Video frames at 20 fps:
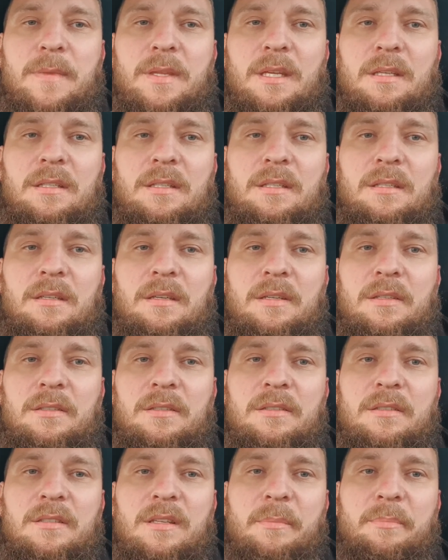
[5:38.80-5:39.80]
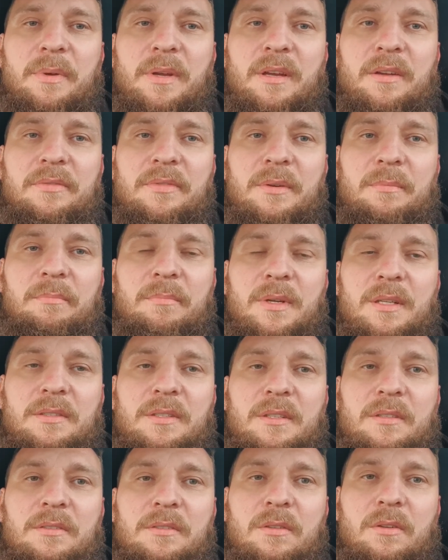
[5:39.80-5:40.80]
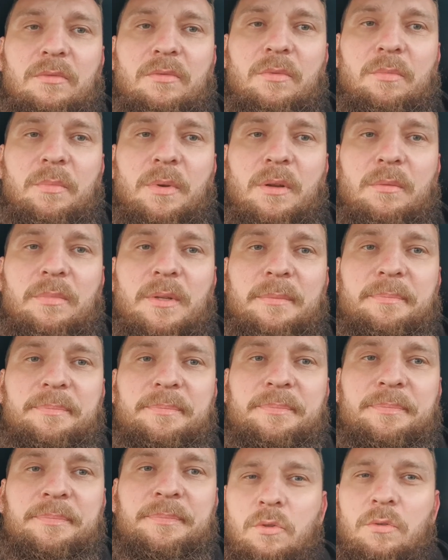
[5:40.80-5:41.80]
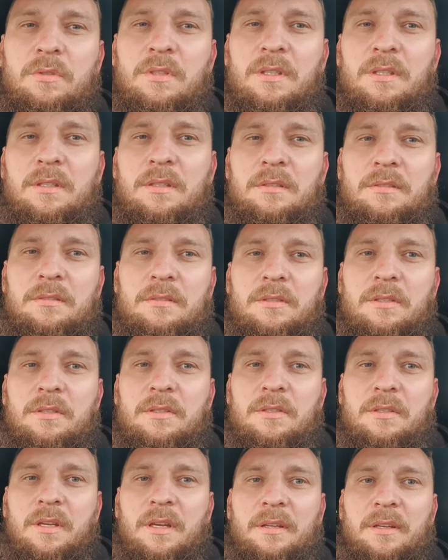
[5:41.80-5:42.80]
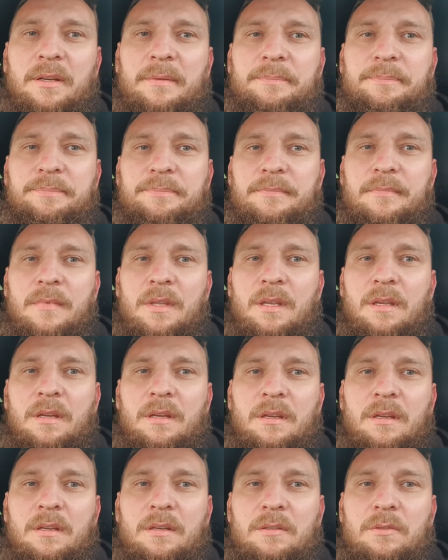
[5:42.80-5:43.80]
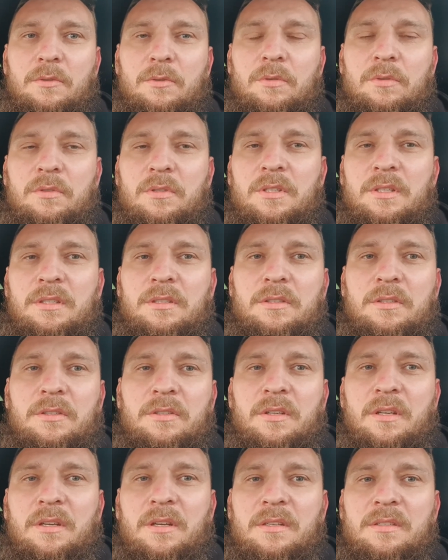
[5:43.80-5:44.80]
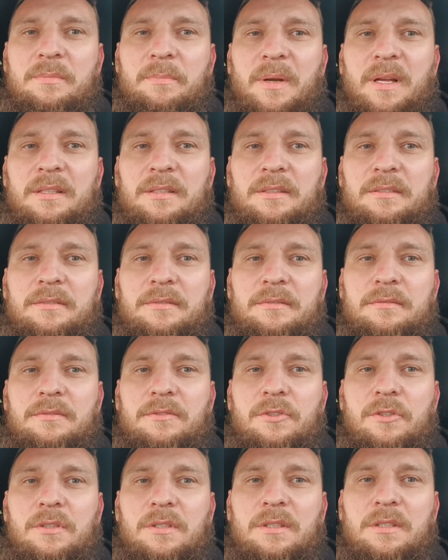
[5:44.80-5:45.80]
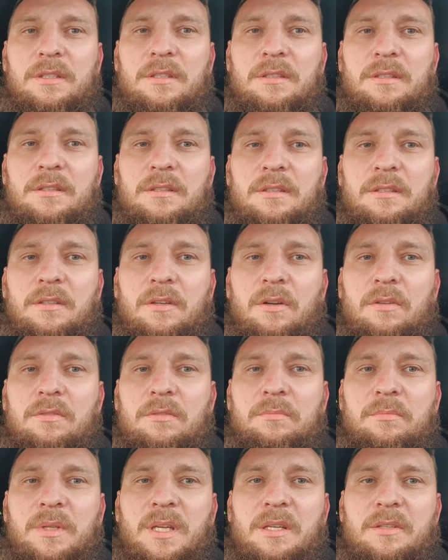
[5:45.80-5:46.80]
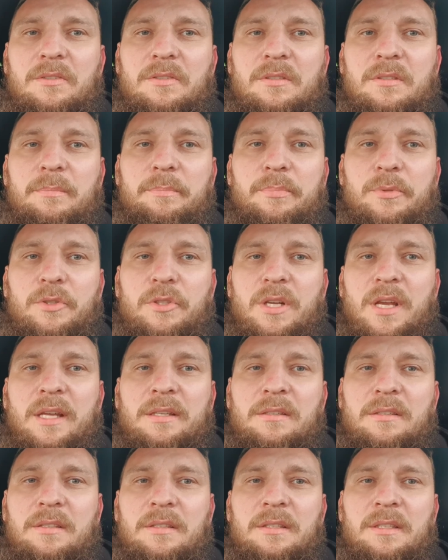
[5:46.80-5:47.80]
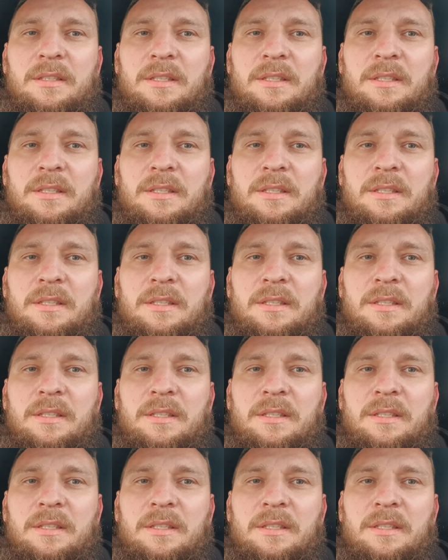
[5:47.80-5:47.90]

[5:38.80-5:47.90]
i z DPF-em macie znowu problem. Czujnik ciśnienia. Czuśnik ciśnienia spalin, czyli on mierzy przed